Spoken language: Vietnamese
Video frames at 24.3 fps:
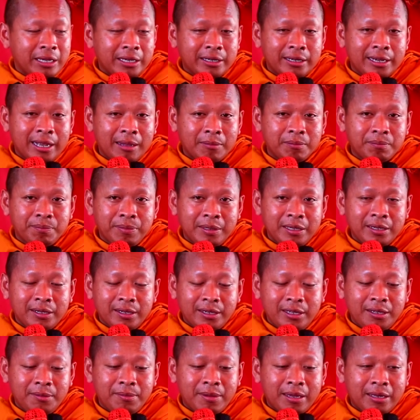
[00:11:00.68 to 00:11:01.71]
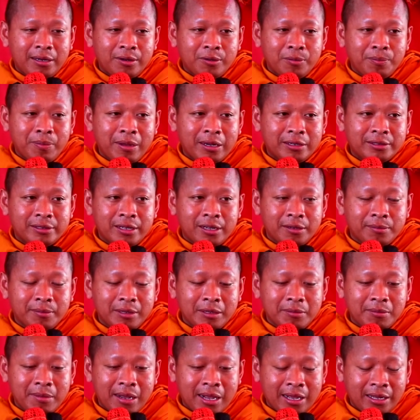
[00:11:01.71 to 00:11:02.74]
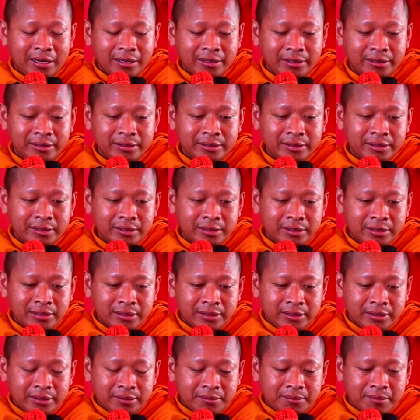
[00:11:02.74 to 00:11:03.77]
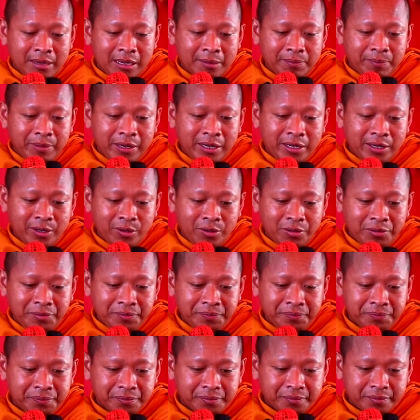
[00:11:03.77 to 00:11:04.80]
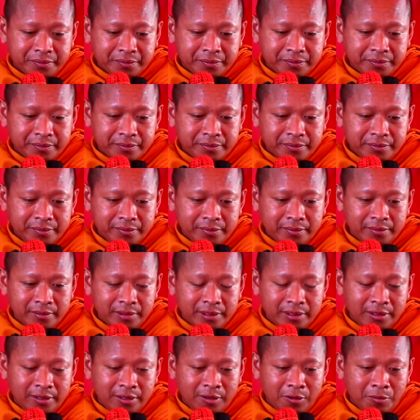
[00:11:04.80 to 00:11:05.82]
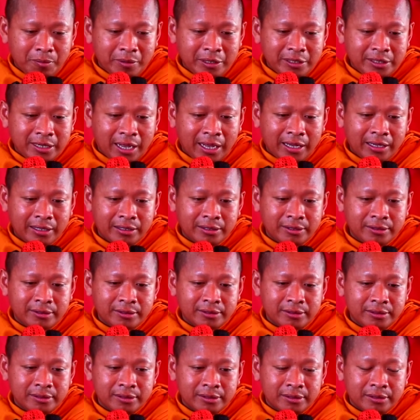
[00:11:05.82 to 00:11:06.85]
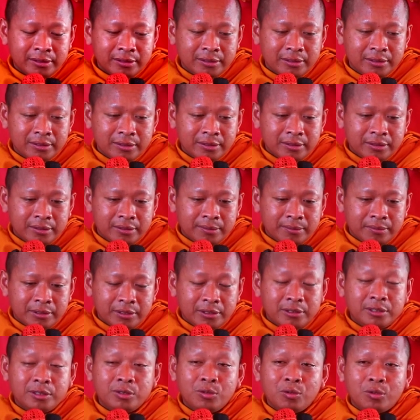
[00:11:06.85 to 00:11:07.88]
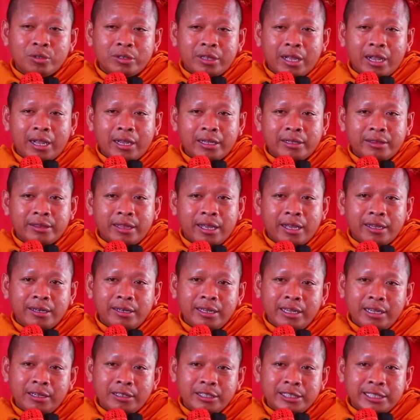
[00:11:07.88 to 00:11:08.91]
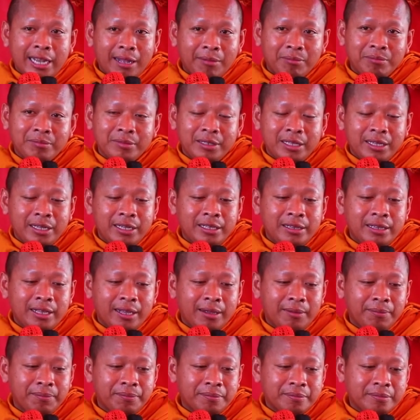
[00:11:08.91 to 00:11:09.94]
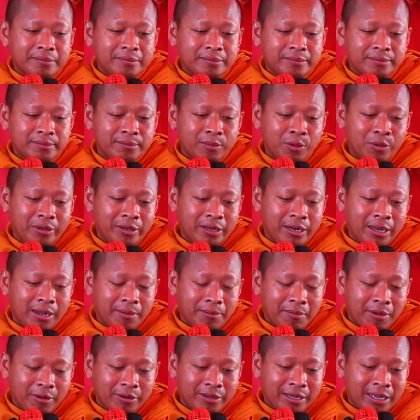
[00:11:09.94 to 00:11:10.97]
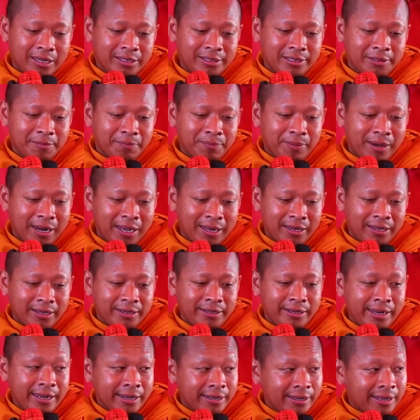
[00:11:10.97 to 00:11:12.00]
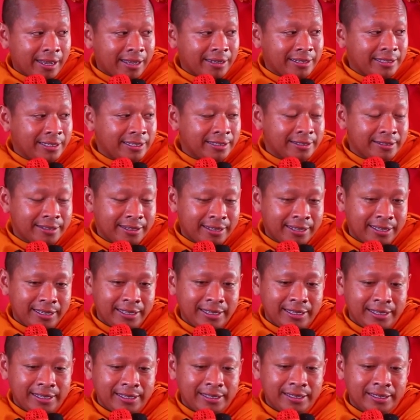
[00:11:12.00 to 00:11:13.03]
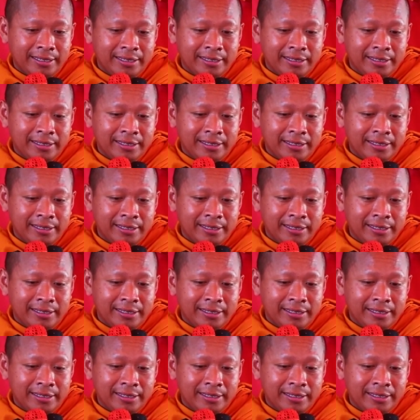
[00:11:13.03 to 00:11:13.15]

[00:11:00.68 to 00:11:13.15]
miền cam pi ấy bán rục phật thực mình bán bán pel nó lông mày cha xua thà ta niệm chăm thế tham môn để mọc cát chỉ pride nó niệm cát chỉ ấy